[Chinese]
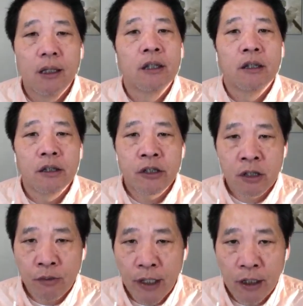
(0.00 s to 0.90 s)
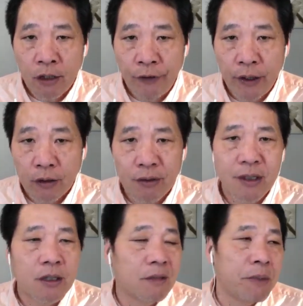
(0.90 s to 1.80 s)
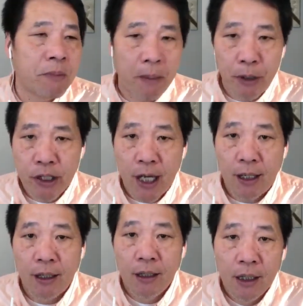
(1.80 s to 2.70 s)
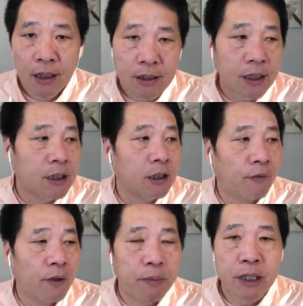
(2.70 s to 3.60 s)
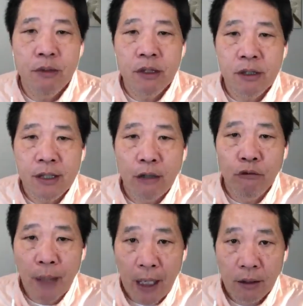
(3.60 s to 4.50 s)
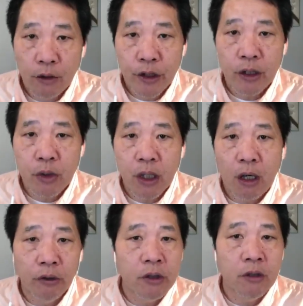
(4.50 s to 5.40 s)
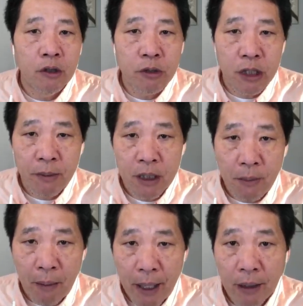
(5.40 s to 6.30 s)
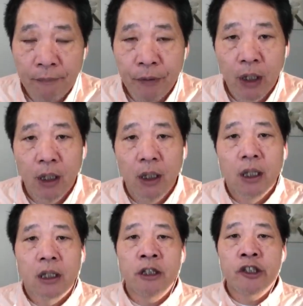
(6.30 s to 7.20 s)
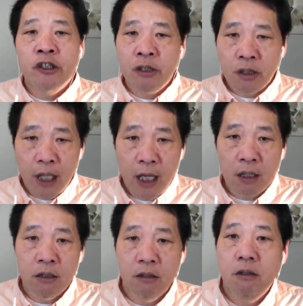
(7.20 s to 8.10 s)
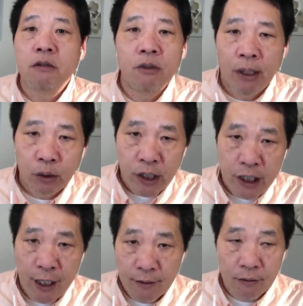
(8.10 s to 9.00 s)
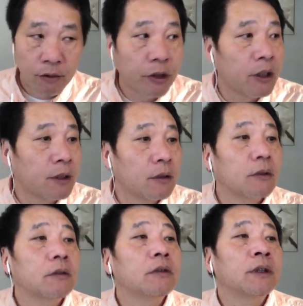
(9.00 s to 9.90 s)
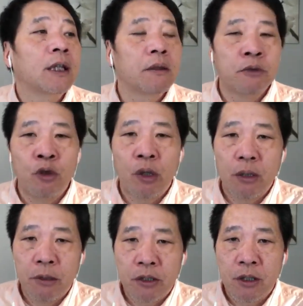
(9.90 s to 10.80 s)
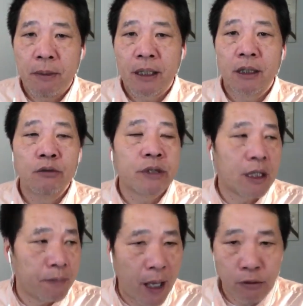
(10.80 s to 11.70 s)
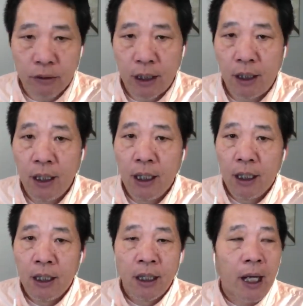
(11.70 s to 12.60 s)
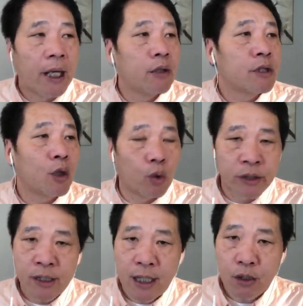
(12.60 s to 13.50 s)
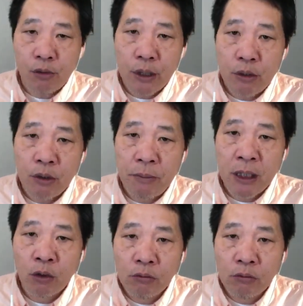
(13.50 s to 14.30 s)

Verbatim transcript: 四十万医疗费都已经明码标价了。这隔离费平均是三五百，有些人最高的时候六七百七八百，隔离十四天就一万多块钱。有些人都在那个旅馆里面直接把那个录像就拍出来了。还有一些火神山是回去的民工，